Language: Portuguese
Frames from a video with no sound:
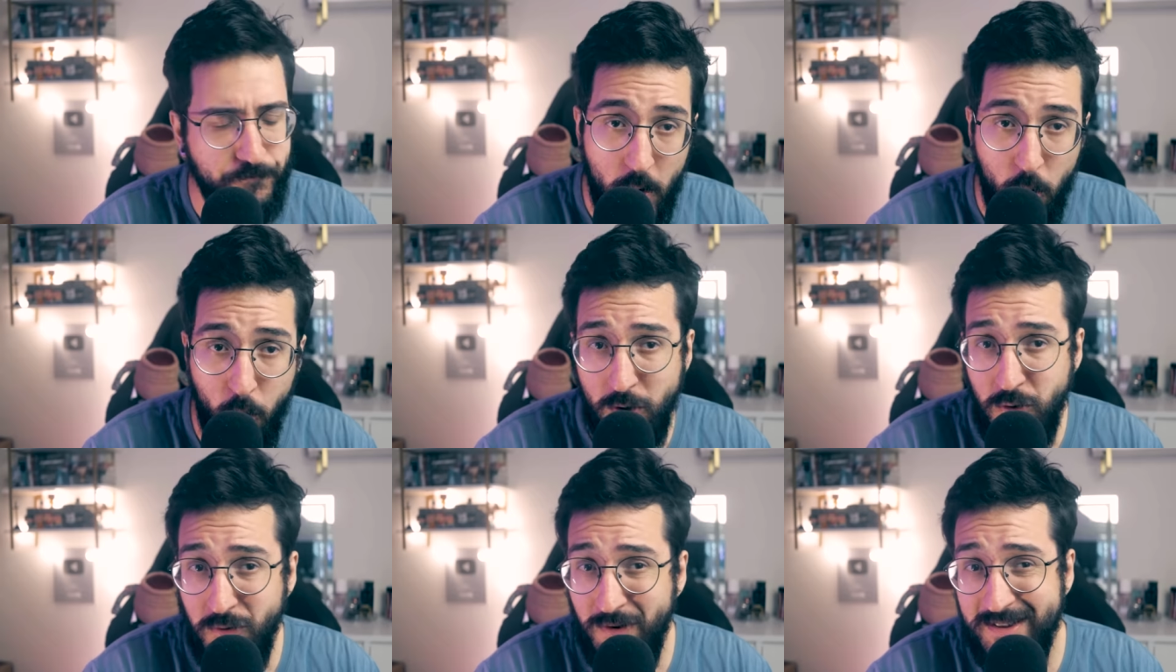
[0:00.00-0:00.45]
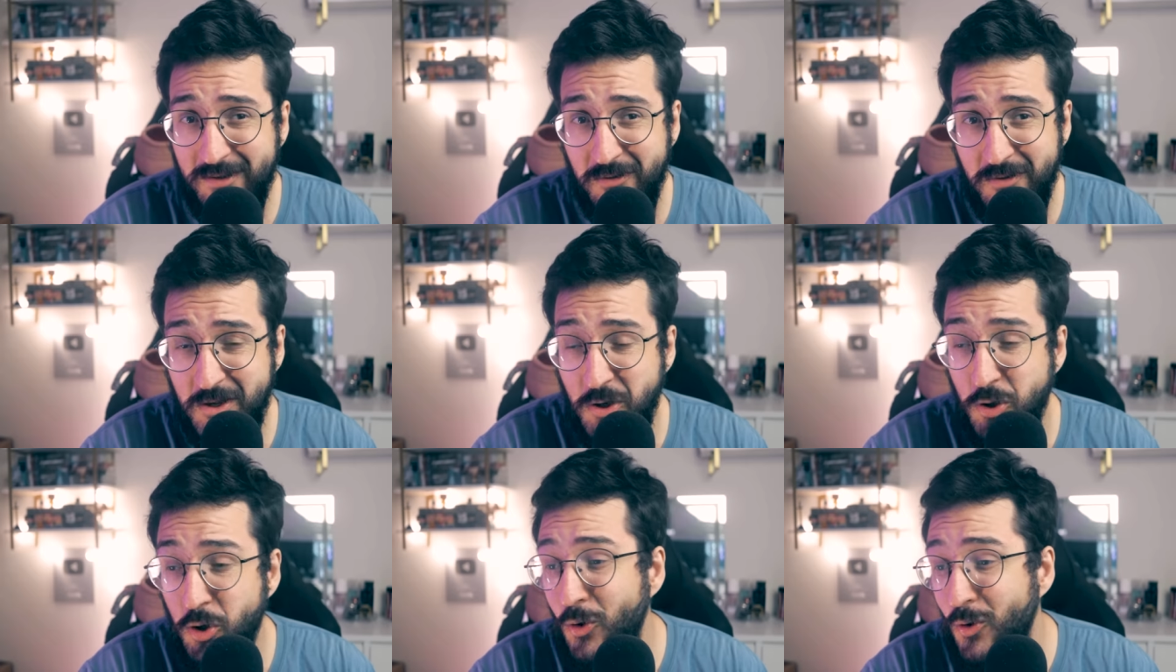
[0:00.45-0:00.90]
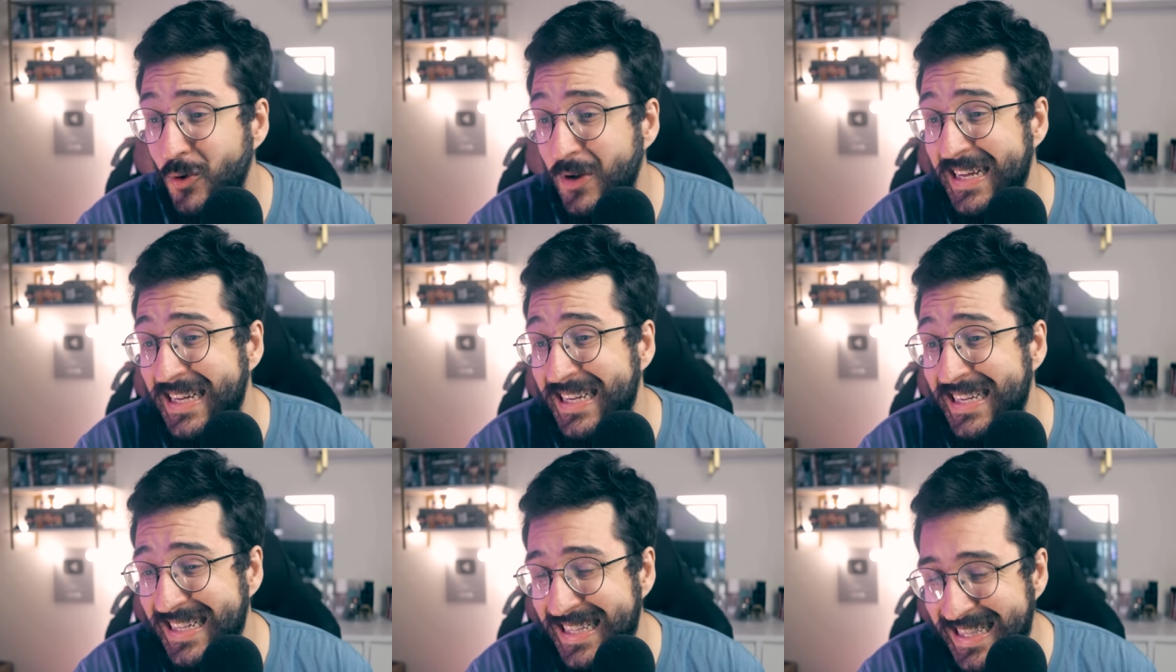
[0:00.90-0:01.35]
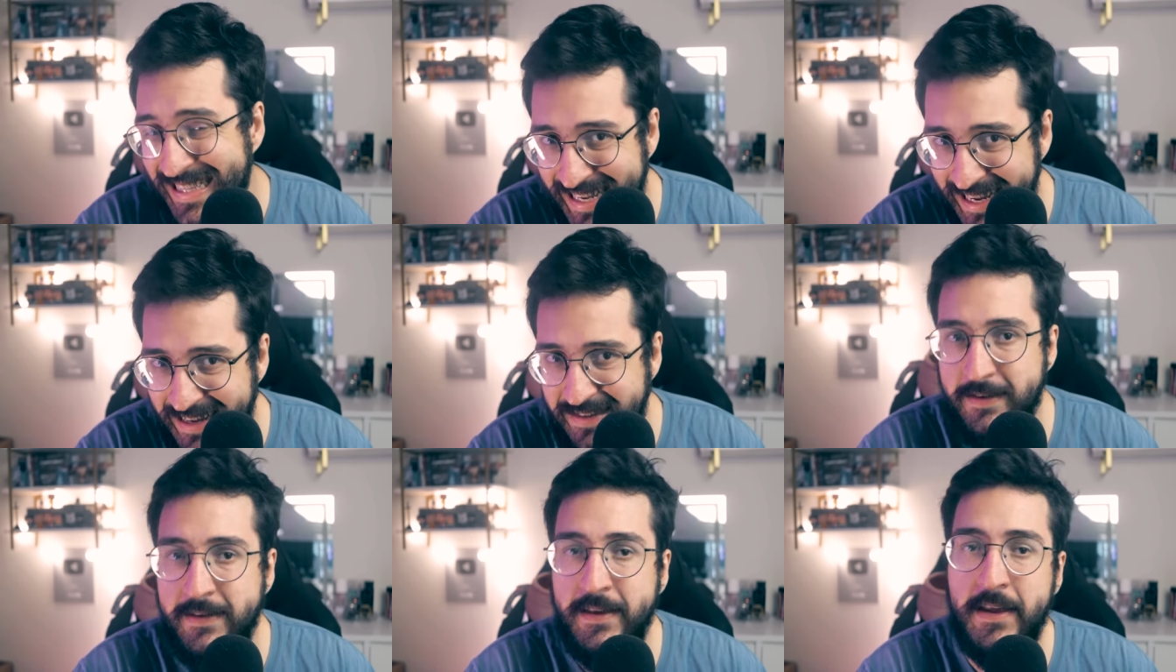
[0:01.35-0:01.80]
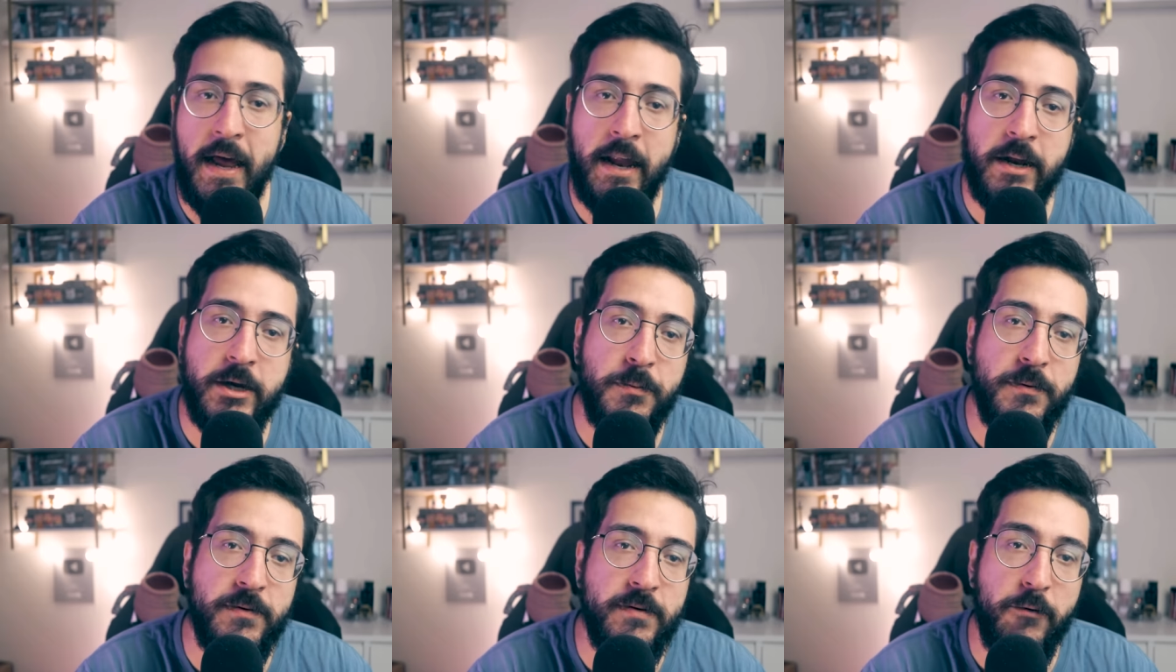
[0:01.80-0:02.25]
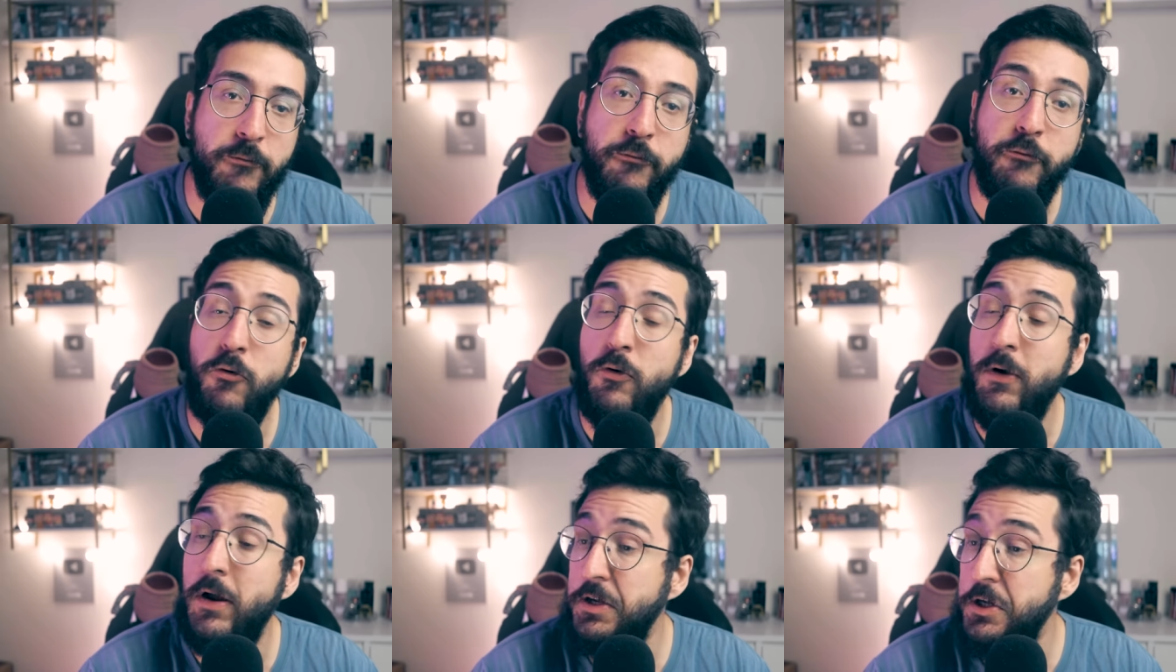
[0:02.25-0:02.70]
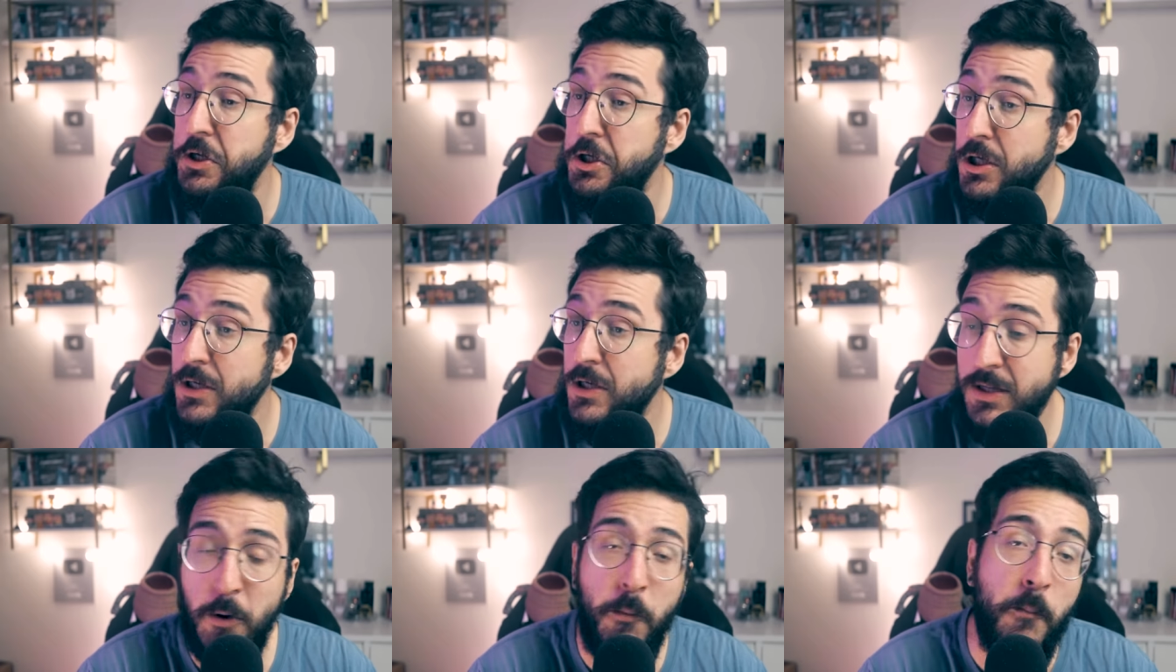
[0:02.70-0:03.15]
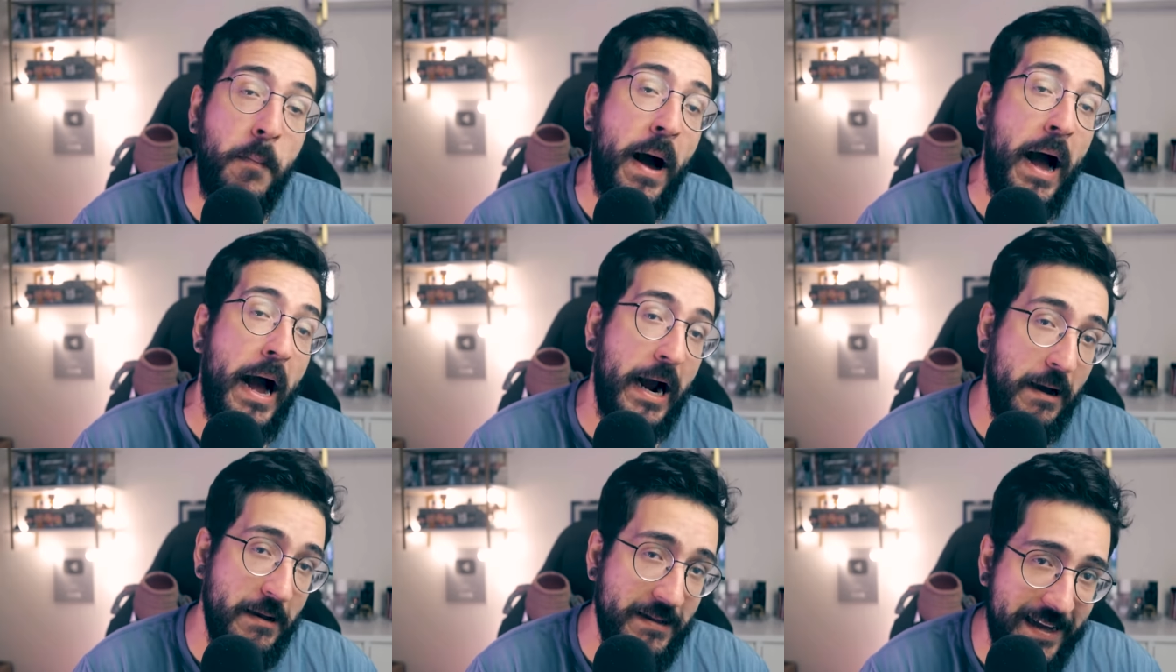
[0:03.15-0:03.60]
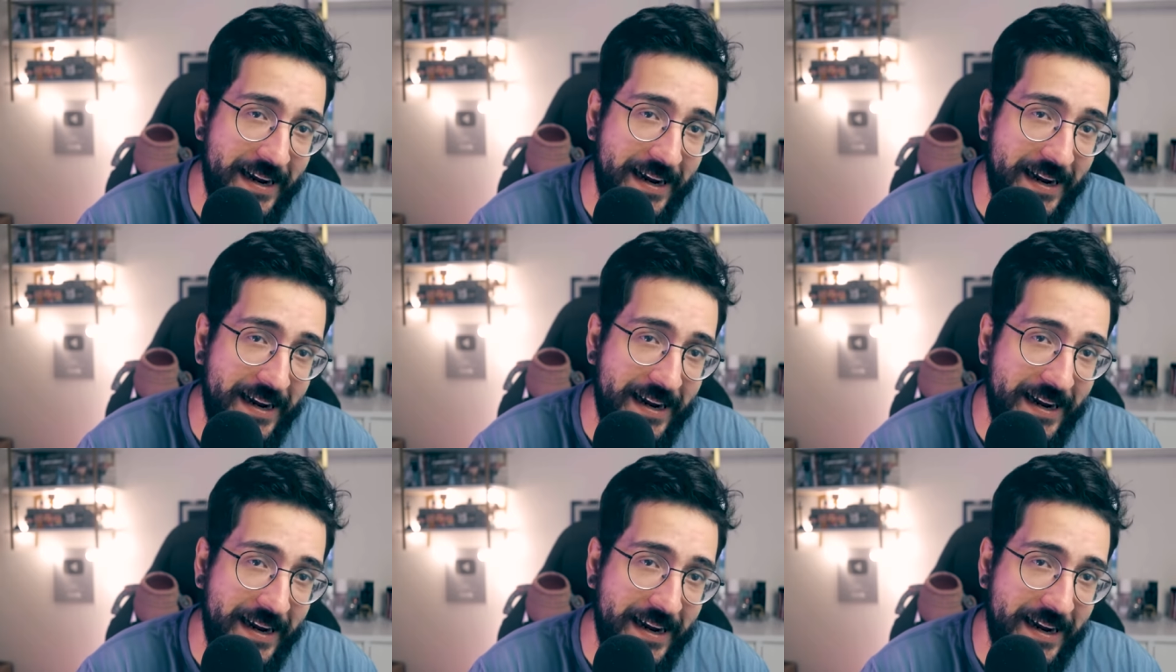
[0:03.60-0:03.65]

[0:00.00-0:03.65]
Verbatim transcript: com a duração desse jogo nesse cenário específico, que a gente não paga